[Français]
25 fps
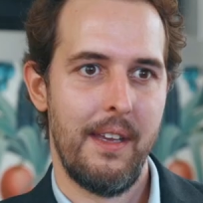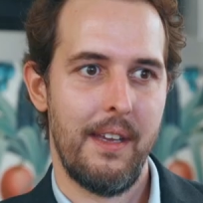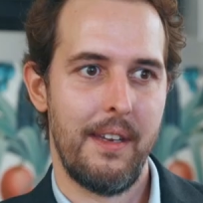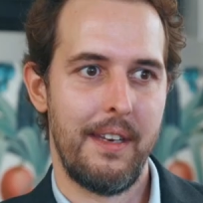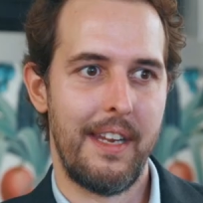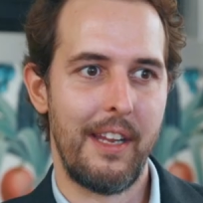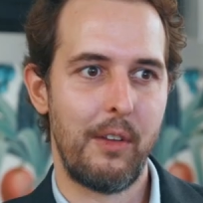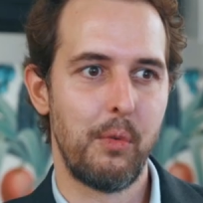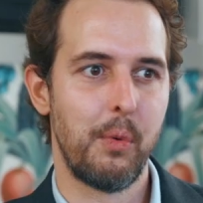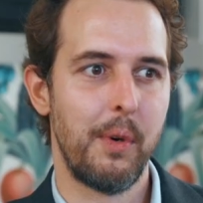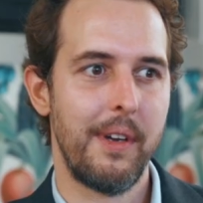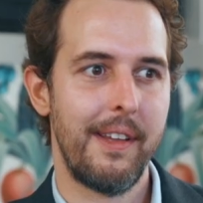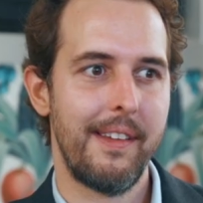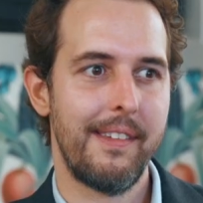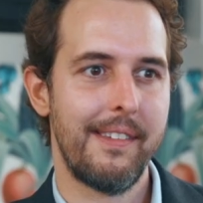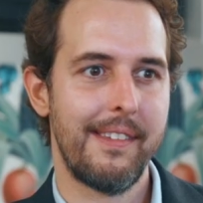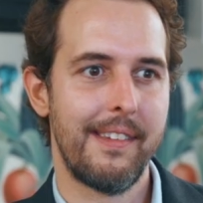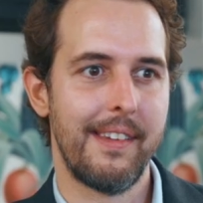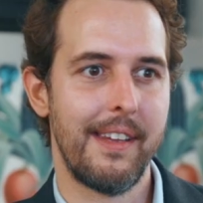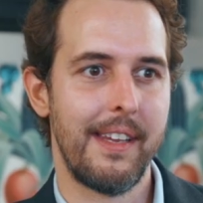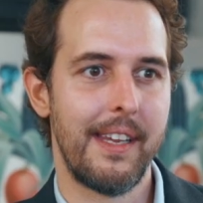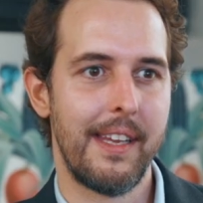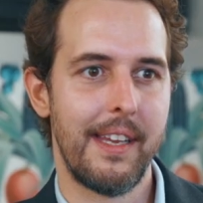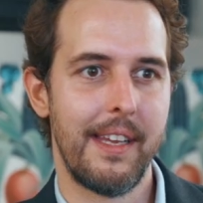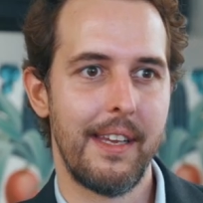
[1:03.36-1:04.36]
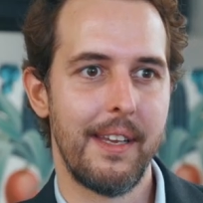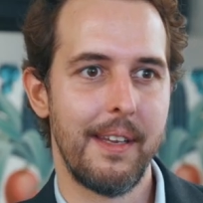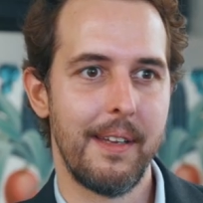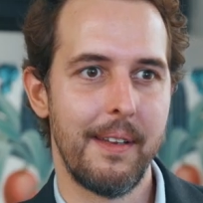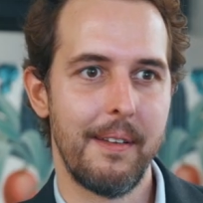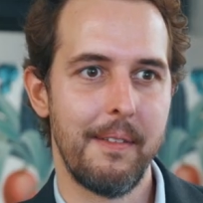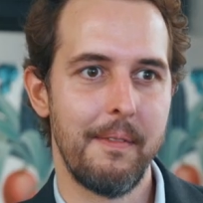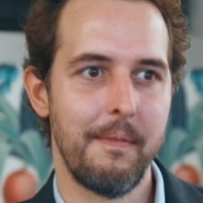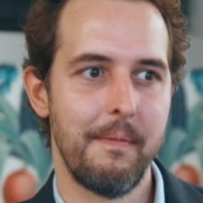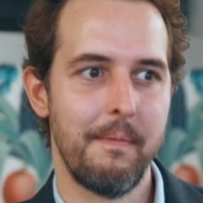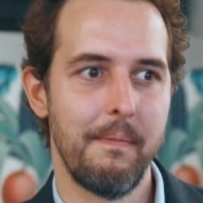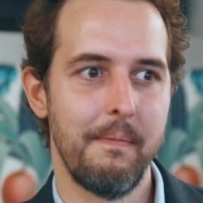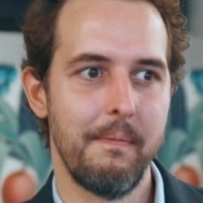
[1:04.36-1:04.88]
NetWay, c'est
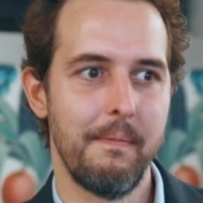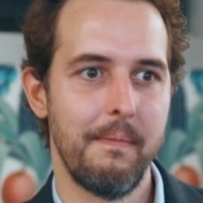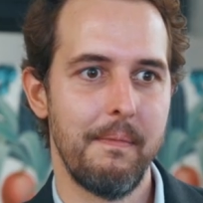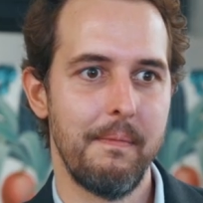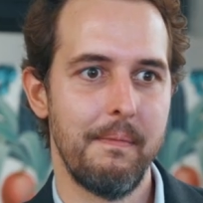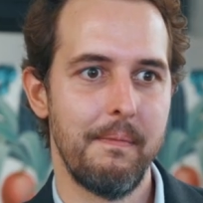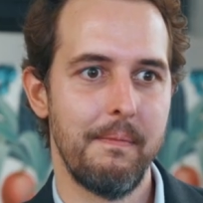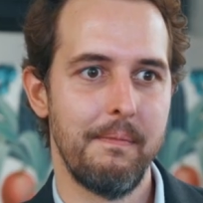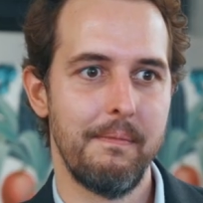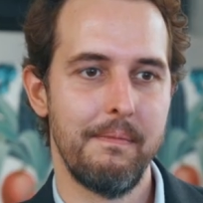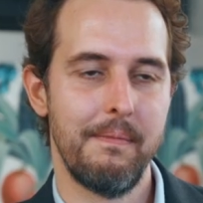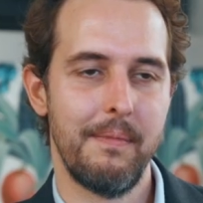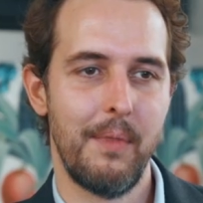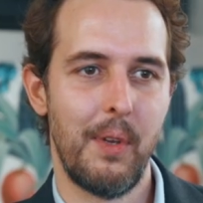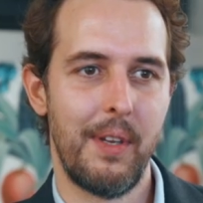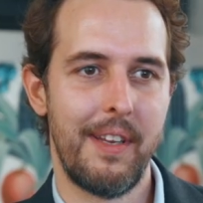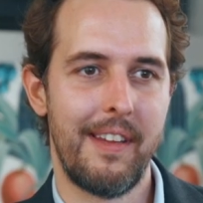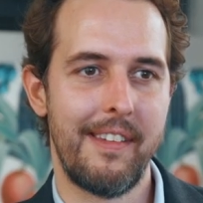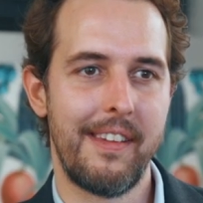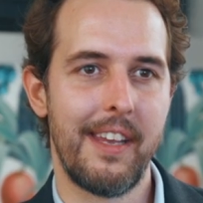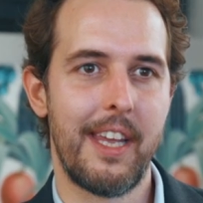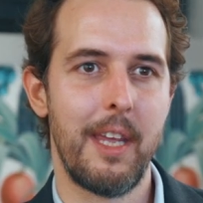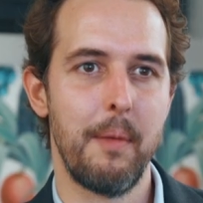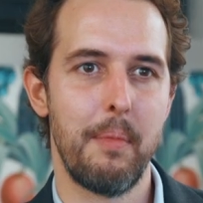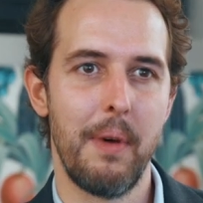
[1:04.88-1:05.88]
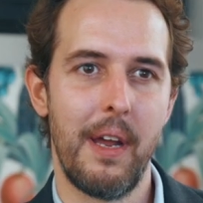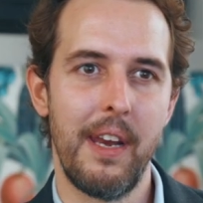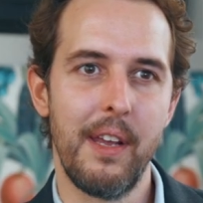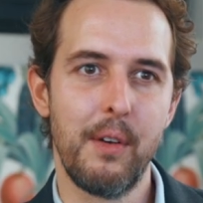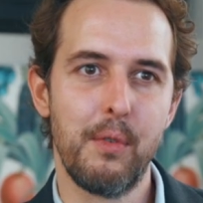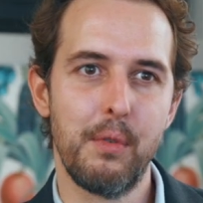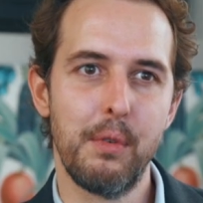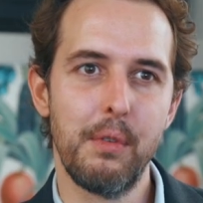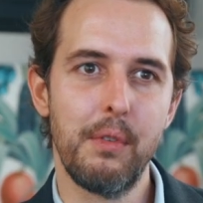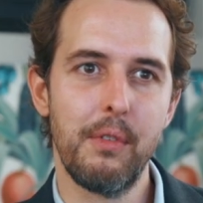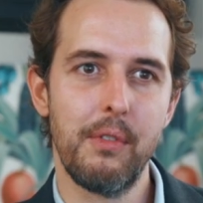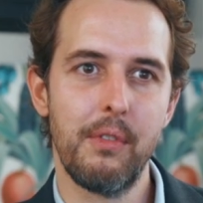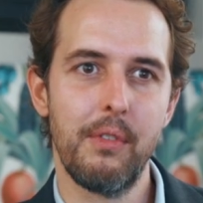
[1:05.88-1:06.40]
des équipes à
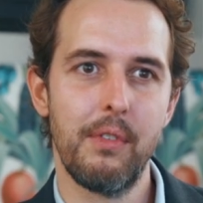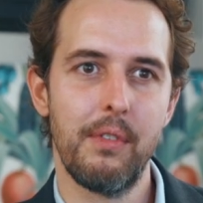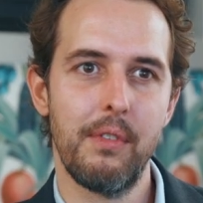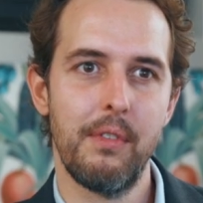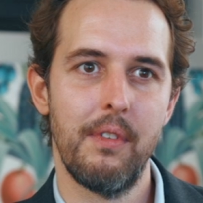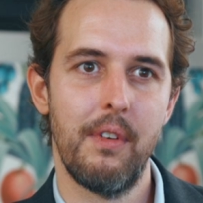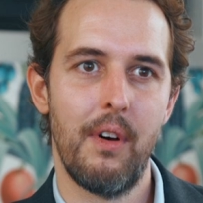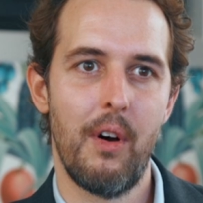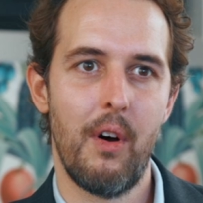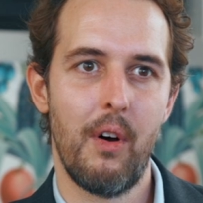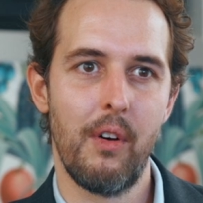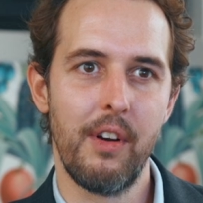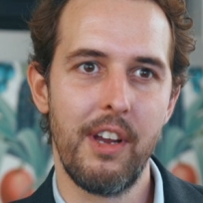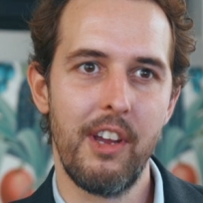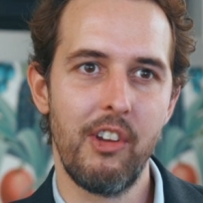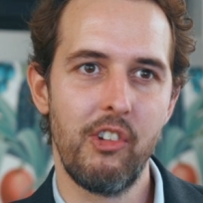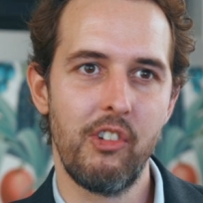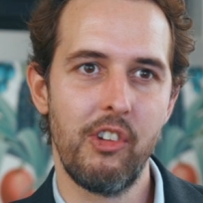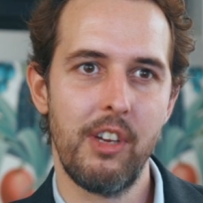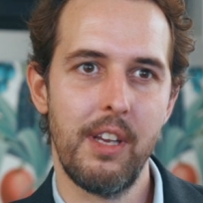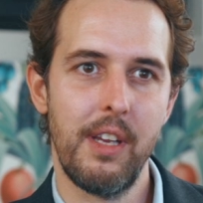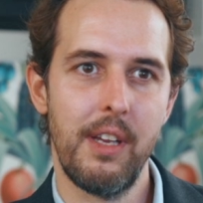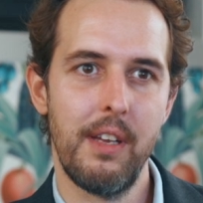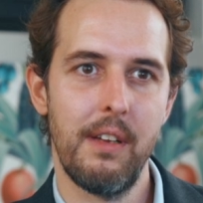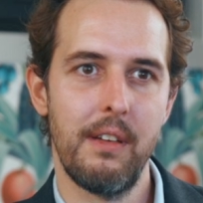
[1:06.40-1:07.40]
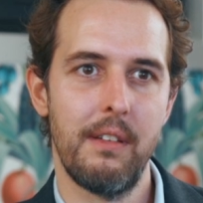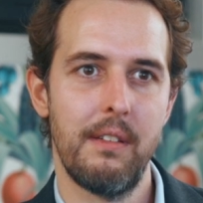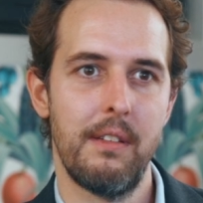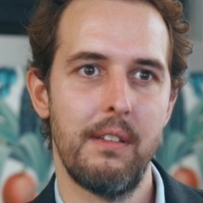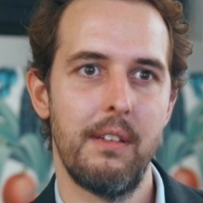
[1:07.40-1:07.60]
l'écoute, engagées